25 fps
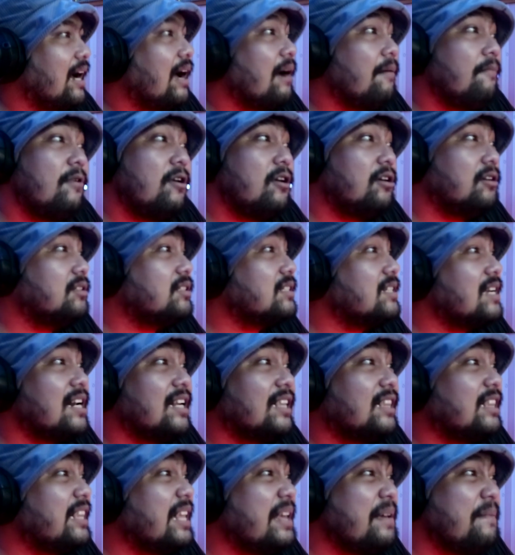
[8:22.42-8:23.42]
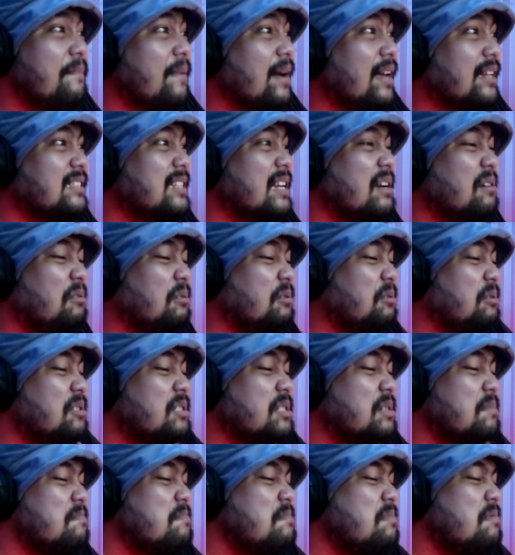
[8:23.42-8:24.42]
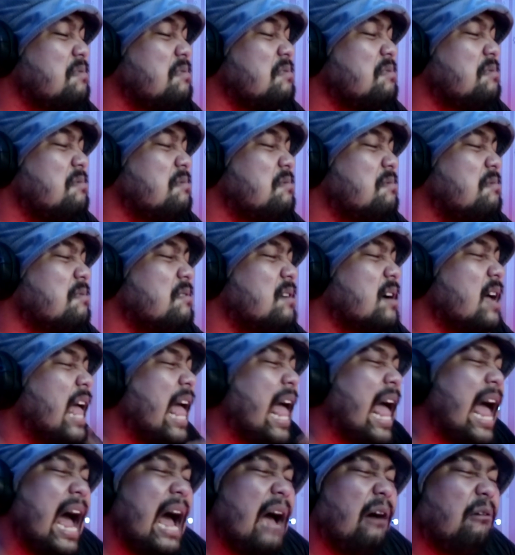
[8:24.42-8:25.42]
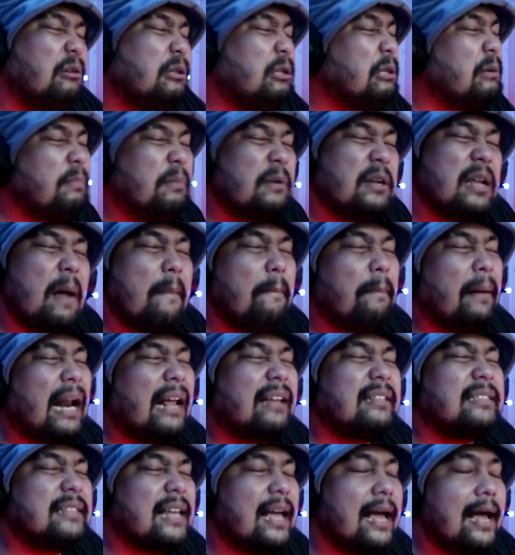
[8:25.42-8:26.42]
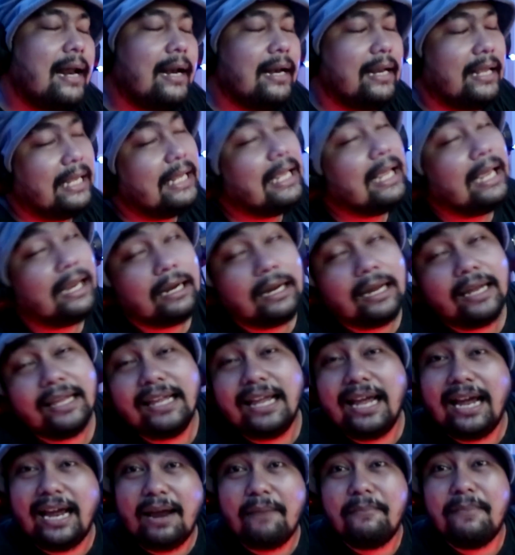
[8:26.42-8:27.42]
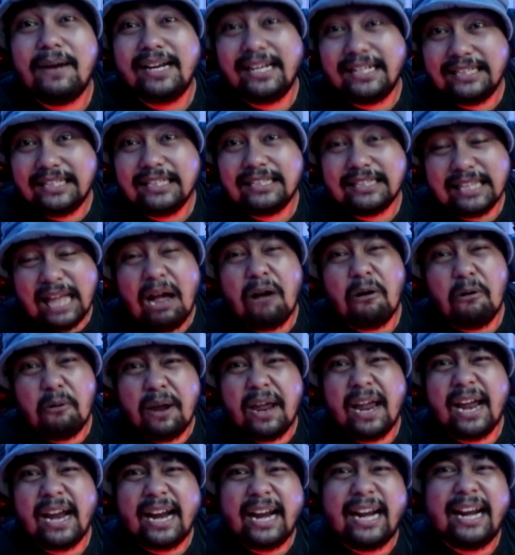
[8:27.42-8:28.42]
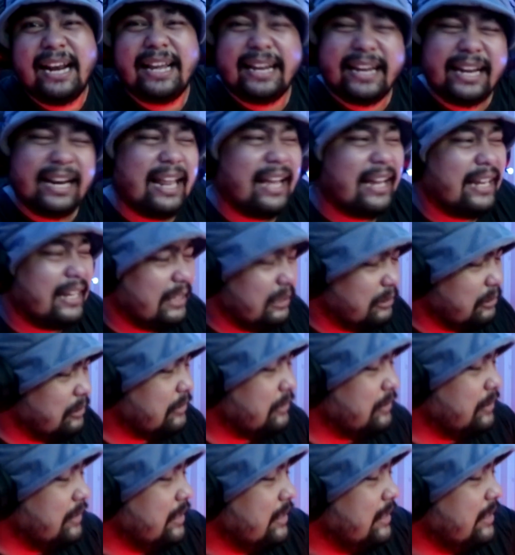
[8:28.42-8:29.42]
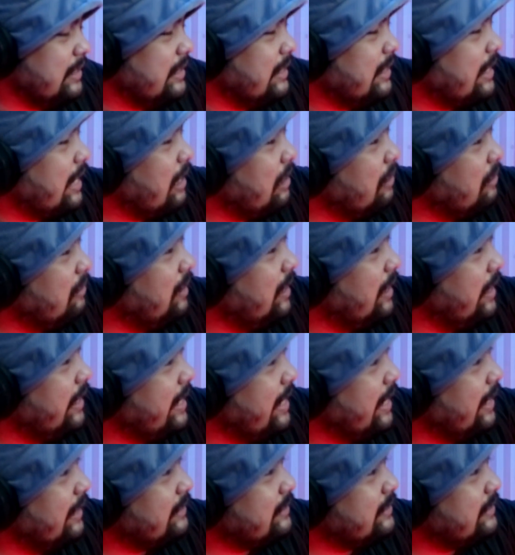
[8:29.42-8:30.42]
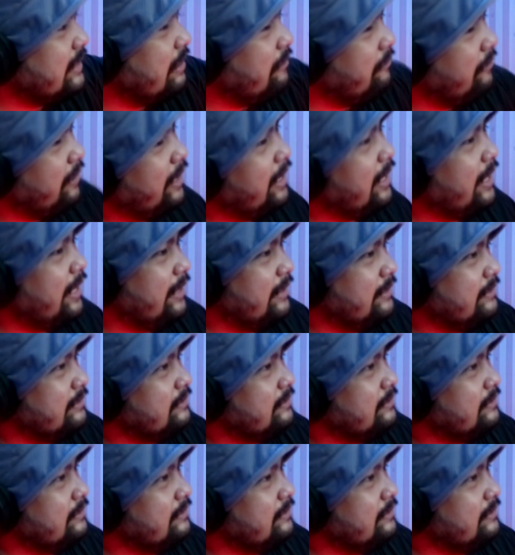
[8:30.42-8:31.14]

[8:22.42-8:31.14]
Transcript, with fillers: kamu harus ngerti mas aku tuh cemburu aku tuh punya perasaan iya iya emang kita tahu ya kan laki-laki tuh kalau ngelihat cewek